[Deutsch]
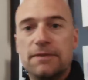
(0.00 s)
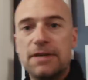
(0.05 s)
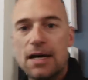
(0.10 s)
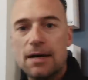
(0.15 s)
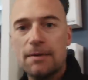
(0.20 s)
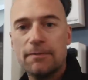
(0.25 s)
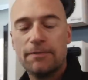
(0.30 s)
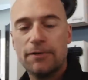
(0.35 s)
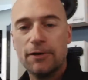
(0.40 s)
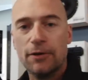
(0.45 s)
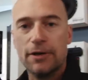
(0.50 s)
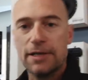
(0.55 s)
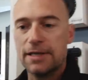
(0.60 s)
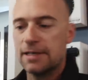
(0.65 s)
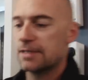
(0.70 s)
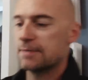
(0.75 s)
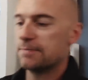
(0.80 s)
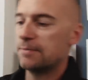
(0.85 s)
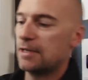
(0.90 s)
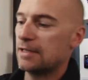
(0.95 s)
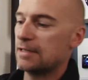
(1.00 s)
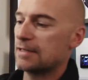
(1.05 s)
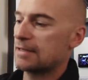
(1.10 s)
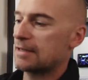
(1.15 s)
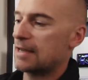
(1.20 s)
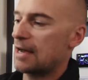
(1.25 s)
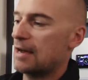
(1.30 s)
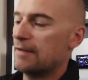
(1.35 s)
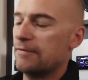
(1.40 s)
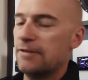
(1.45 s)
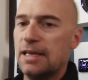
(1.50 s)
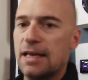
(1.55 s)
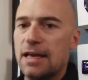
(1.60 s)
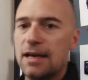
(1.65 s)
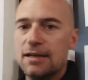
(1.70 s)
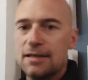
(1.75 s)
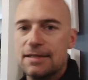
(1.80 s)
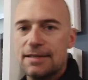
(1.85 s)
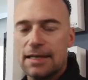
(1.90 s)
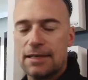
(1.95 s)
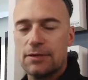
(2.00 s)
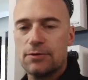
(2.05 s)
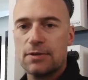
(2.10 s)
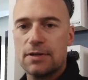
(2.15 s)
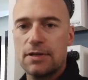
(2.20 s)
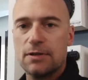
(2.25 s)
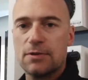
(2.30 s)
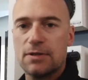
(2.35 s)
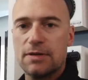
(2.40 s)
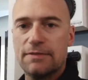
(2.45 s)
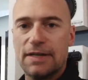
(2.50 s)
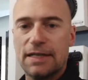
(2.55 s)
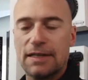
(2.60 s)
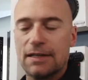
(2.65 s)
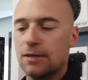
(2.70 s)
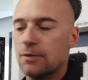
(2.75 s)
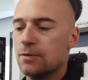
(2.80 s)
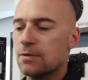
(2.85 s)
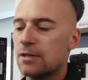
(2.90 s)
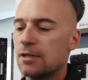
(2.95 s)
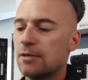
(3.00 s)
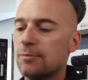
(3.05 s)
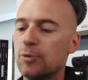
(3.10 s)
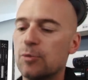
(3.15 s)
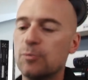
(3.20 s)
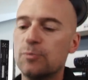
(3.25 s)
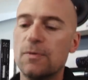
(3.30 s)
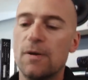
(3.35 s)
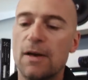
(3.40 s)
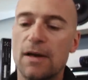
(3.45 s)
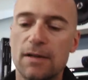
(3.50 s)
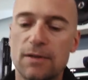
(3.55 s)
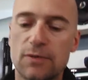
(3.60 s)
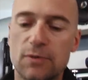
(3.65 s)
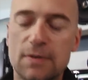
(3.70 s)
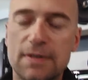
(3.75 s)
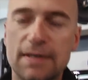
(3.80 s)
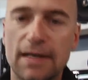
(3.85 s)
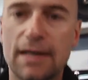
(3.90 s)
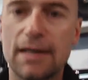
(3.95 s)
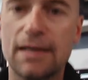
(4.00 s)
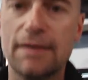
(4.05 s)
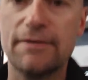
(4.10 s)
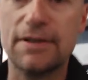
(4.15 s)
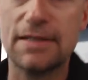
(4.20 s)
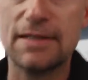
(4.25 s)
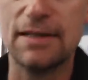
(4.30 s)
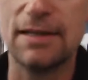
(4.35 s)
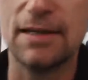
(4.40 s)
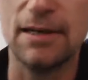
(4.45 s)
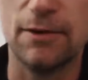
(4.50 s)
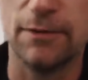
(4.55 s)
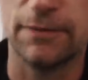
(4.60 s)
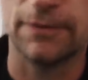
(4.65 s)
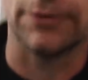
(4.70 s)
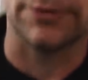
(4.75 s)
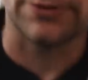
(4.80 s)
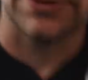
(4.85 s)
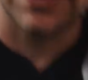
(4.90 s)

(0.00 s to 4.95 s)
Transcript: Wir haben für euch jetzt mal das KBR 600 aus der Wand rausgenommen, um zu zeigen, was sich auf der